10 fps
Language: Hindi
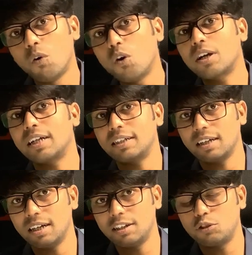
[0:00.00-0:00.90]
फोरन
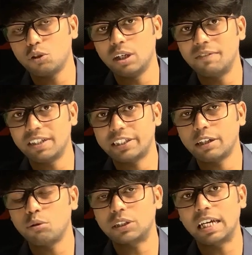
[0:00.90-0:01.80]
जो
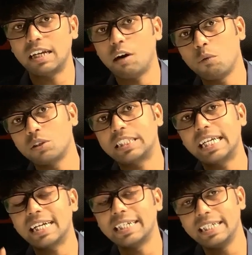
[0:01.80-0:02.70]
इन्वेस्टर होते हैं ना
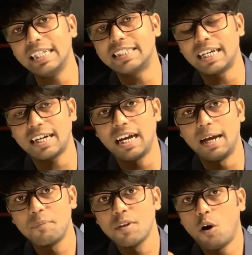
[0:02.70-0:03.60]
उनसे एक डील चल रहा
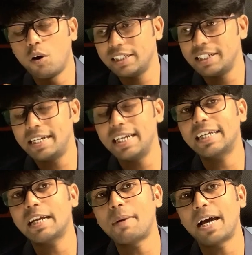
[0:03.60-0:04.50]
है और इस
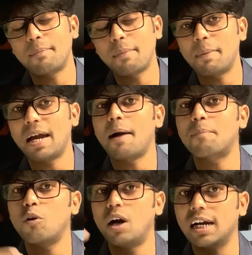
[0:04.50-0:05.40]
डील के बारे में मैं
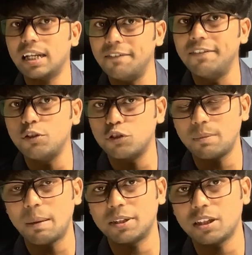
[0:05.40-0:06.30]
आपको अगले वीडियोस
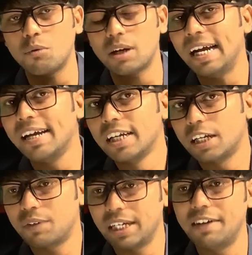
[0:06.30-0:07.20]
में बताऊंगा
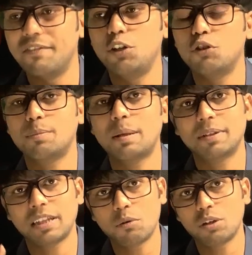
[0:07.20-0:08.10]
क्योंकि ये वीडियोस में
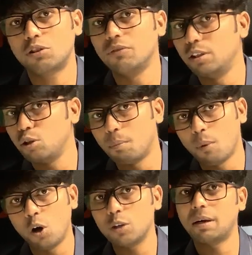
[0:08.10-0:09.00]
बताऊंगा तो वीडियो
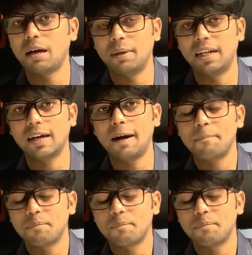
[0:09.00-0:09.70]
बहुत बड़ा बनेगा